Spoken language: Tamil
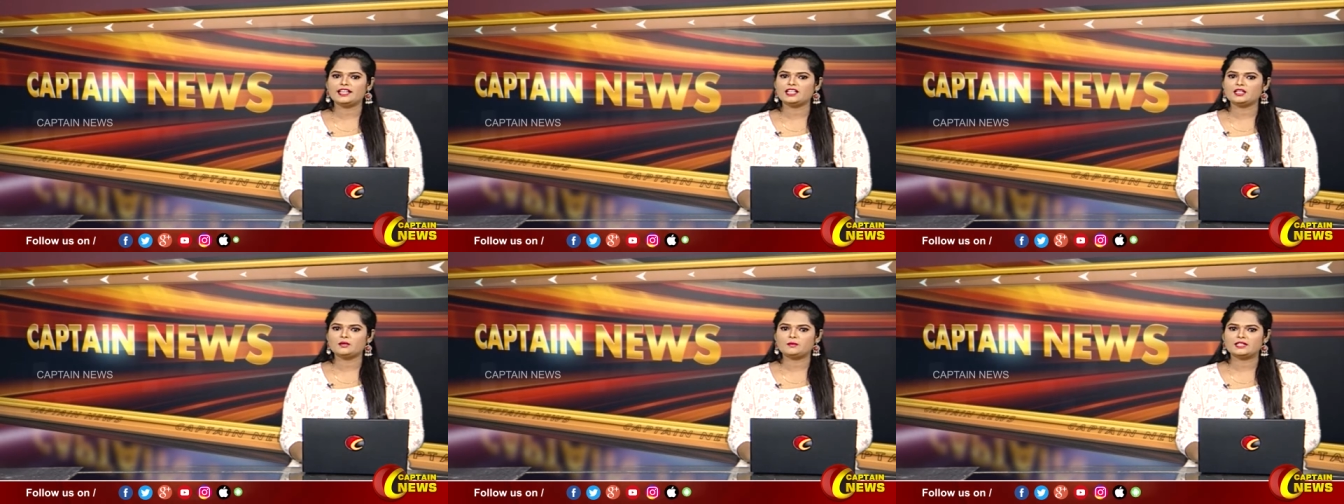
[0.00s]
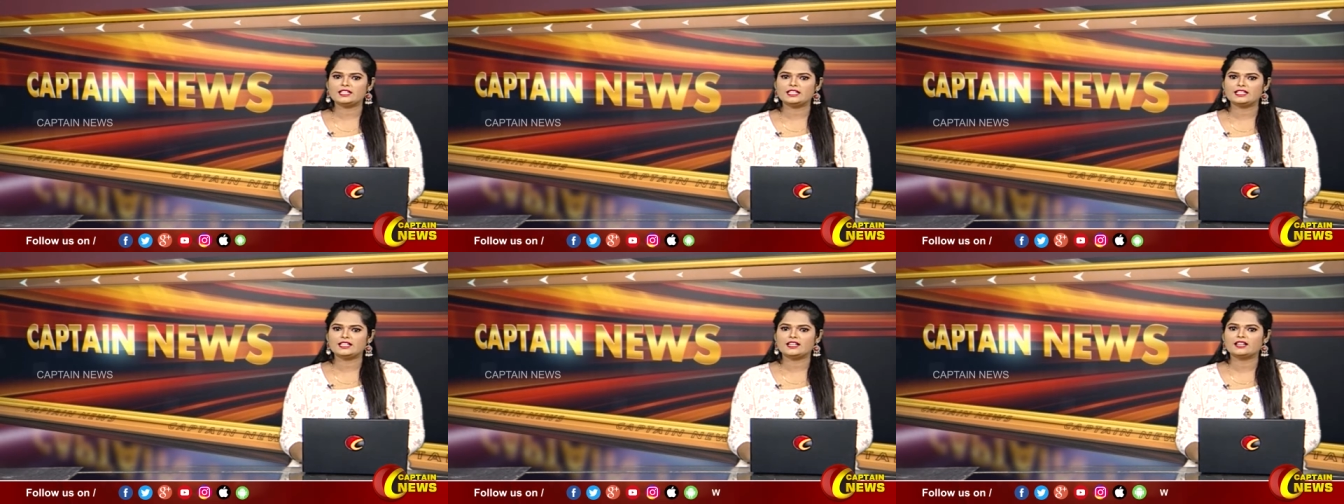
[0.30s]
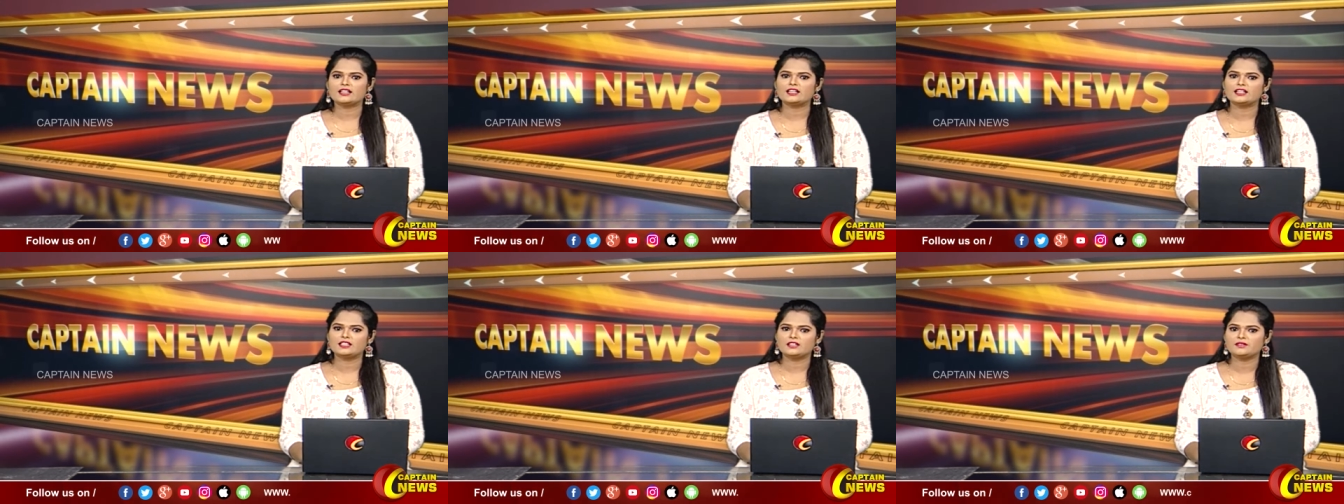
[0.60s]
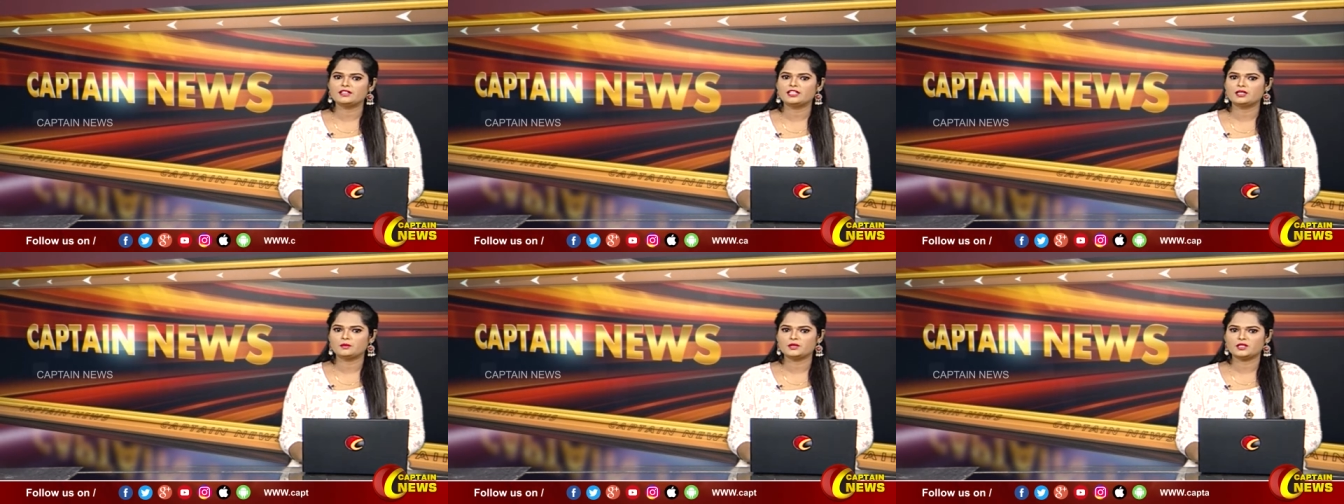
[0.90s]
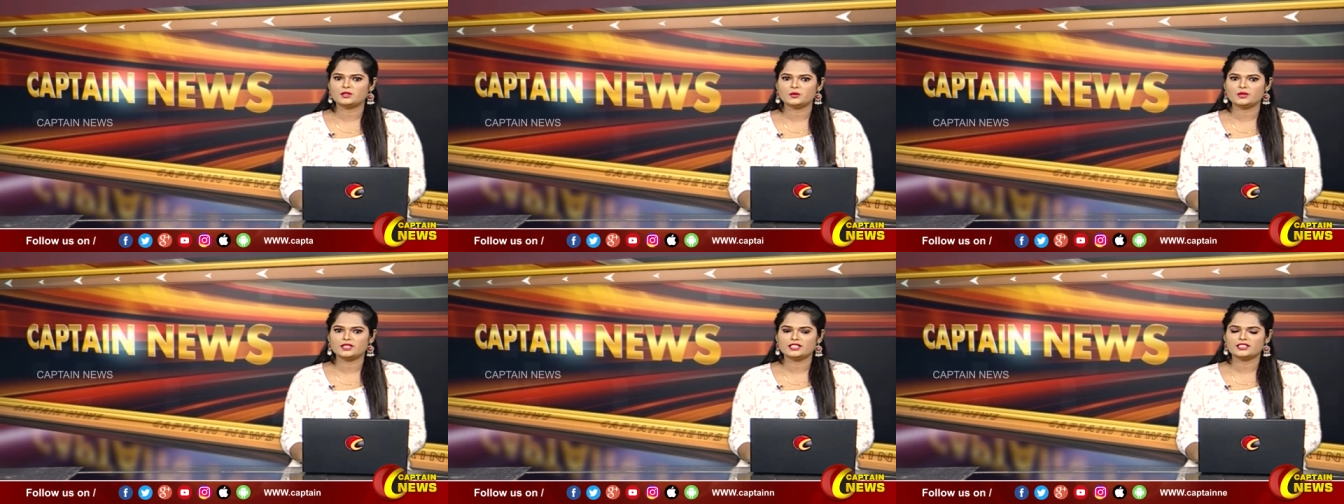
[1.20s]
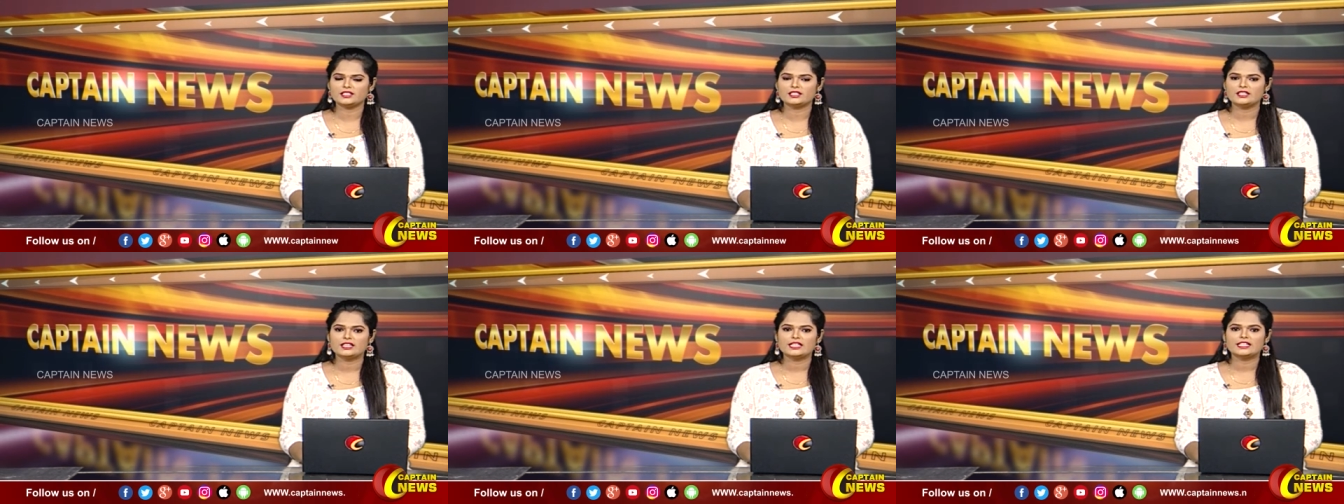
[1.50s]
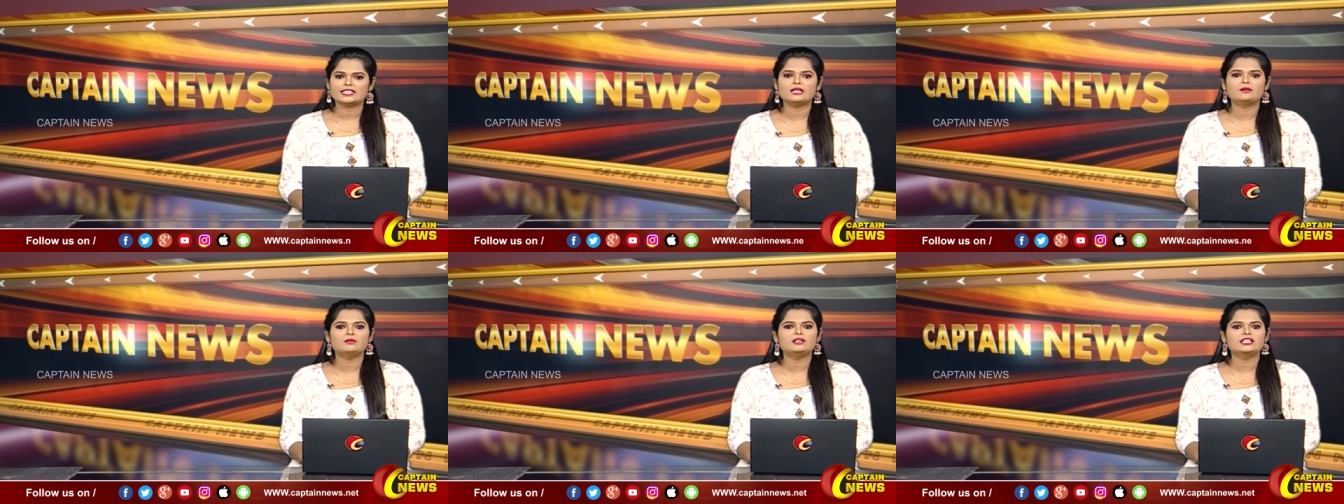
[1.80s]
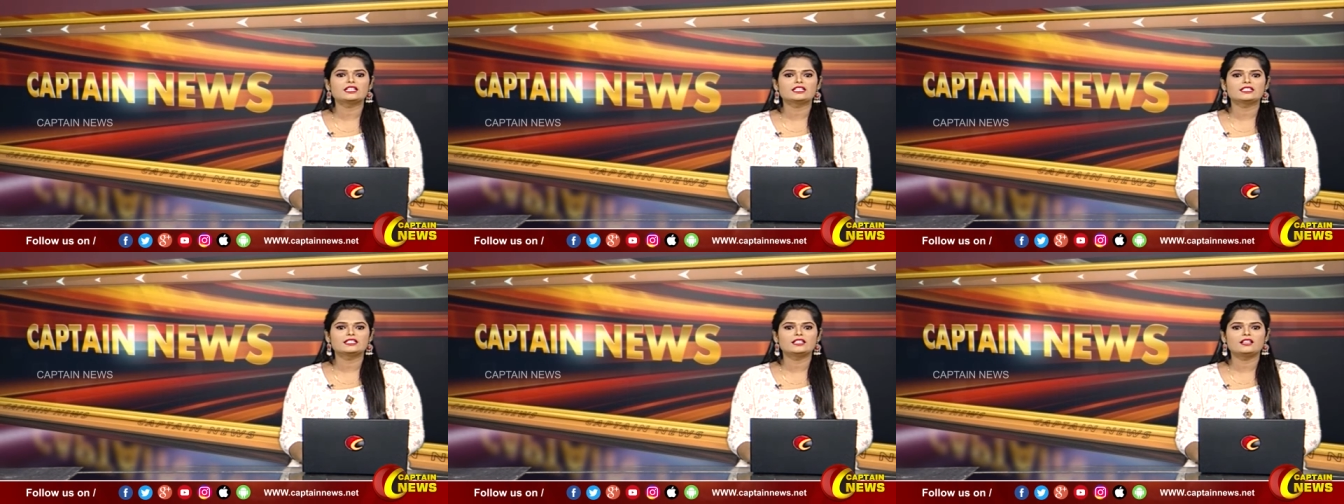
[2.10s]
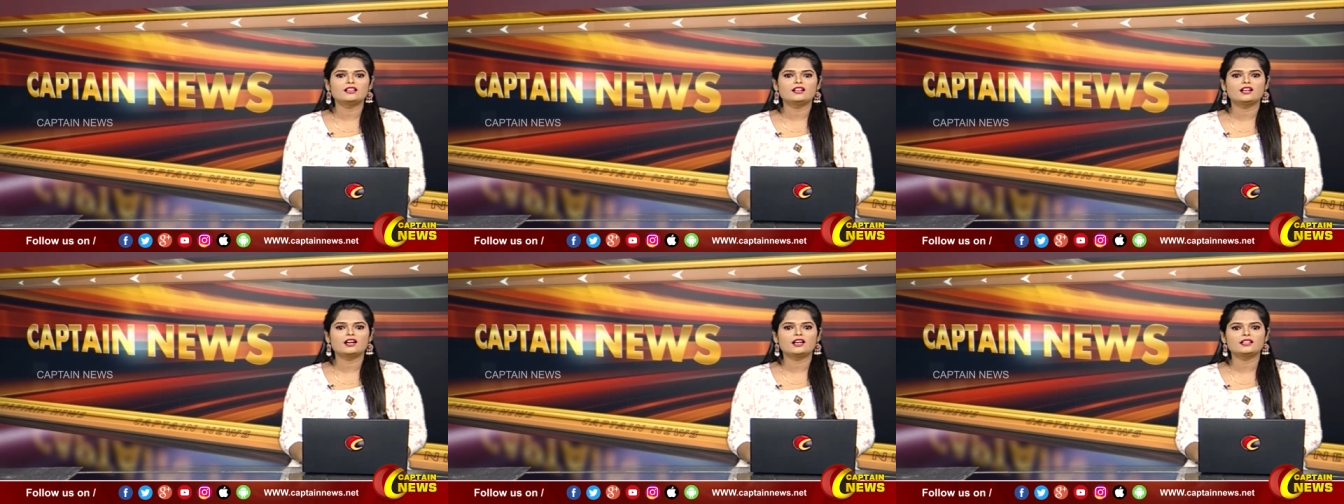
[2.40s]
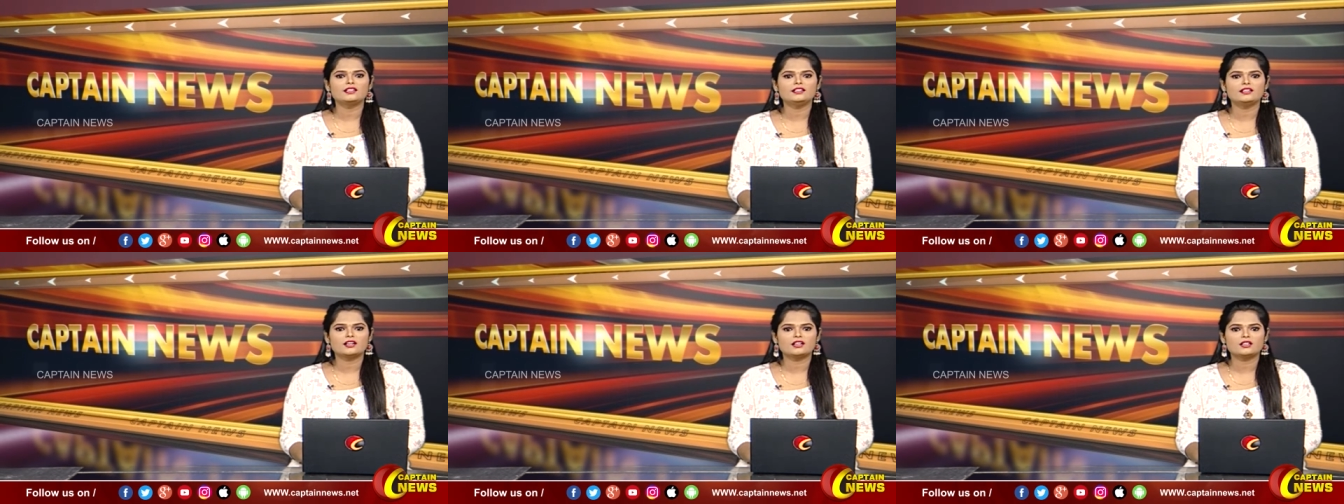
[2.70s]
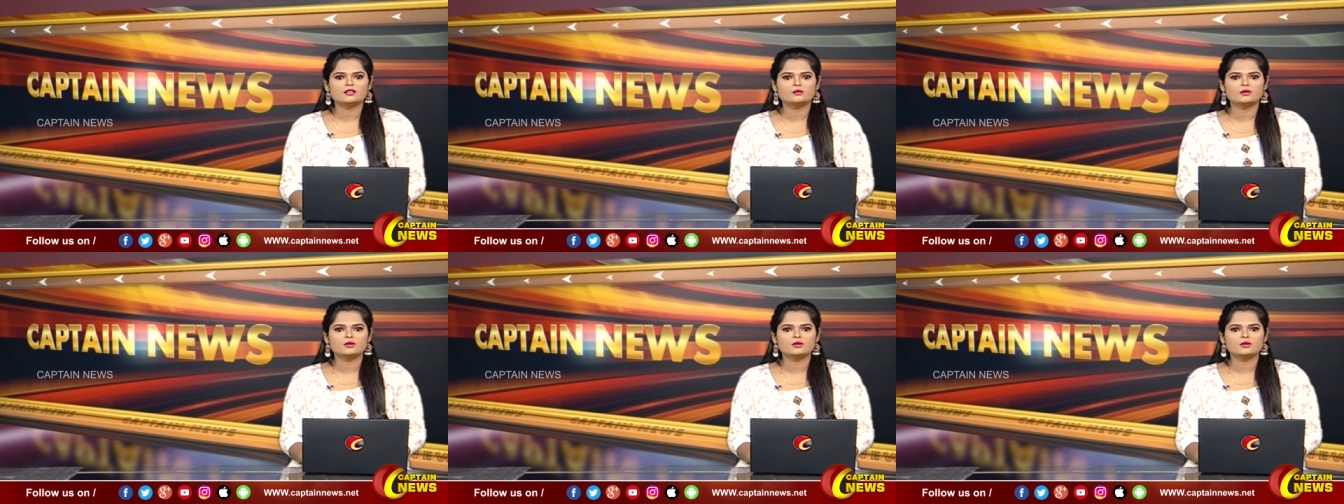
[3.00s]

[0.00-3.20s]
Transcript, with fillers: ஏற்கப்பட்டதாக அறிவிக்கப்பட்டுள்ளது தமிழகத்தில் காலியாக